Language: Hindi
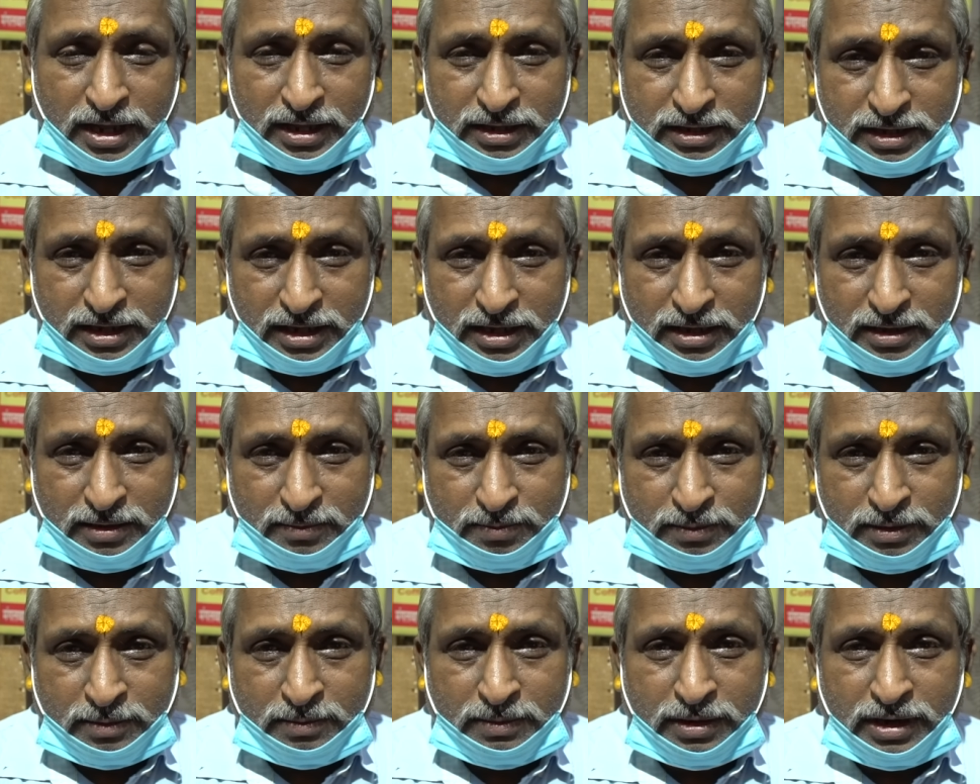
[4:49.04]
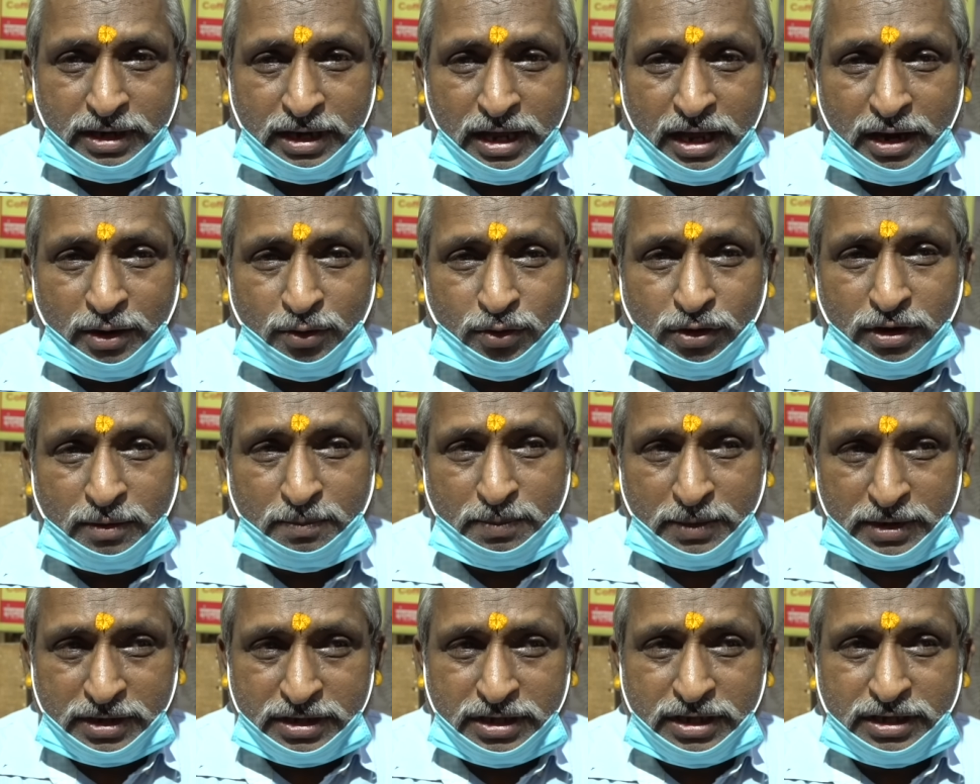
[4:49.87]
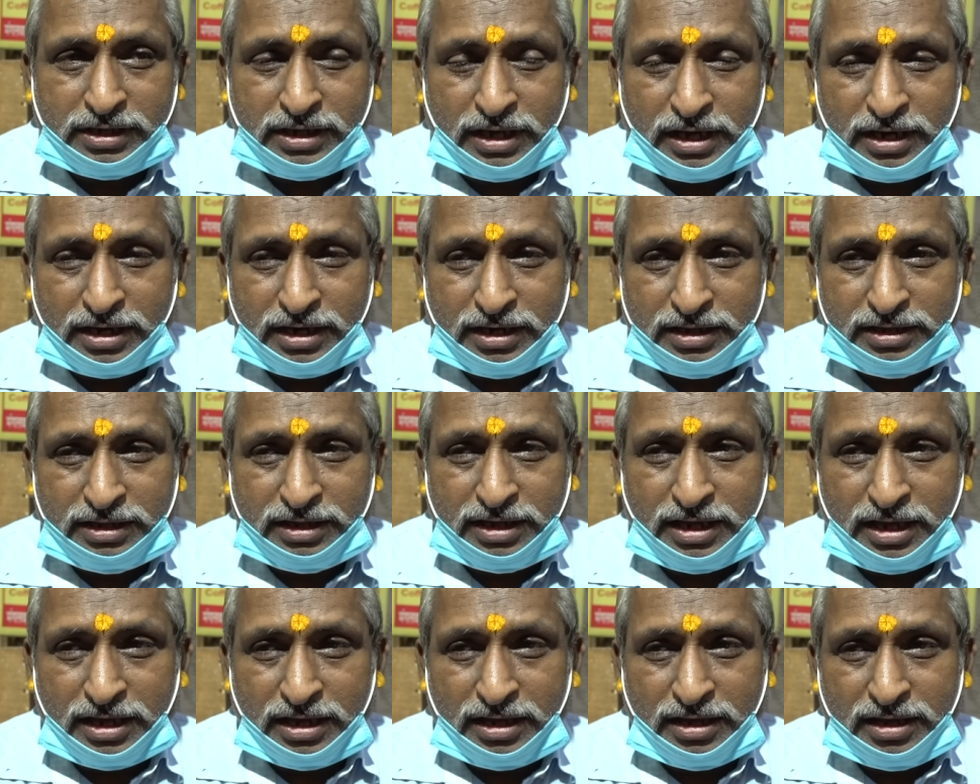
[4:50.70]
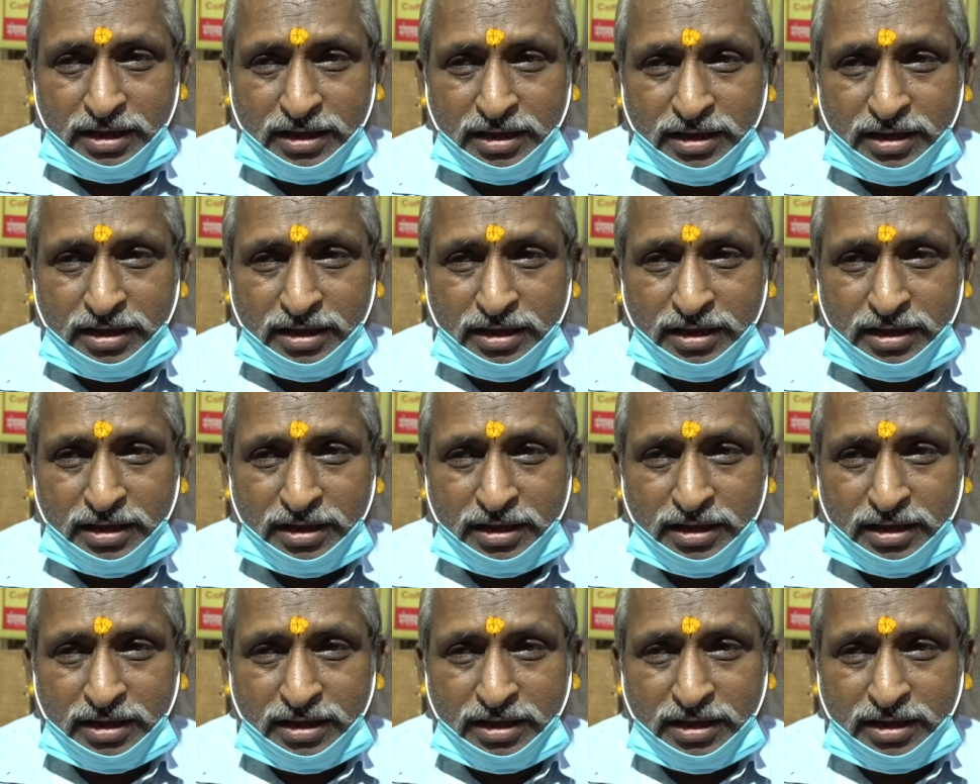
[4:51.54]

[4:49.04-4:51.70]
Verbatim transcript: बढ़ा दिया फिर मैंने आलू का पच्चीस का कर दिया